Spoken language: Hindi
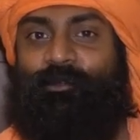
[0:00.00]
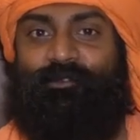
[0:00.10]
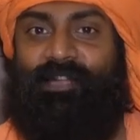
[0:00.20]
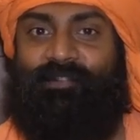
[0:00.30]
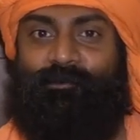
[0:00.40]
तो
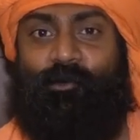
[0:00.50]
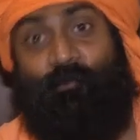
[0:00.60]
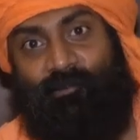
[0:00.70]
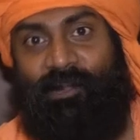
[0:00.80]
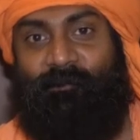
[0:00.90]
साधु और
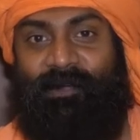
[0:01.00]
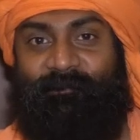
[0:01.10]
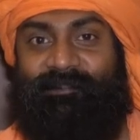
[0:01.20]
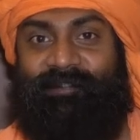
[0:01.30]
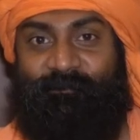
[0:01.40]

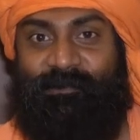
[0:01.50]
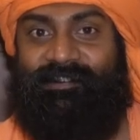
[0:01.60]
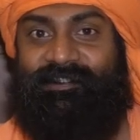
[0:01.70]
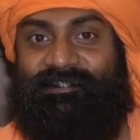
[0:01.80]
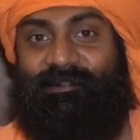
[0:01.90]
मुसलमान भी
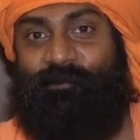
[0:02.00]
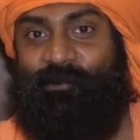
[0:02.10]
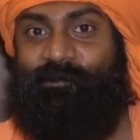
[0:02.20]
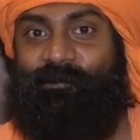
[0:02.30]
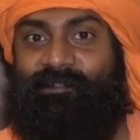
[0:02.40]
सम्मान करते हैं
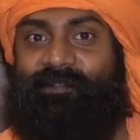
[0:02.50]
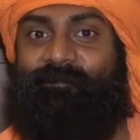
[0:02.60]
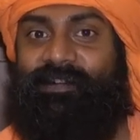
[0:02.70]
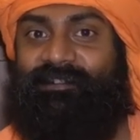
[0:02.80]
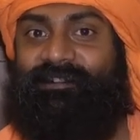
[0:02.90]
मौलवी भी
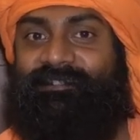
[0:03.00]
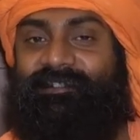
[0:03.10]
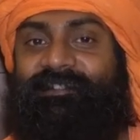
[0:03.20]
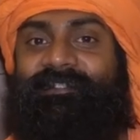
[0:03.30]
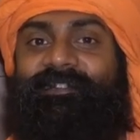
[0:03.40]
सम्मान करते हैं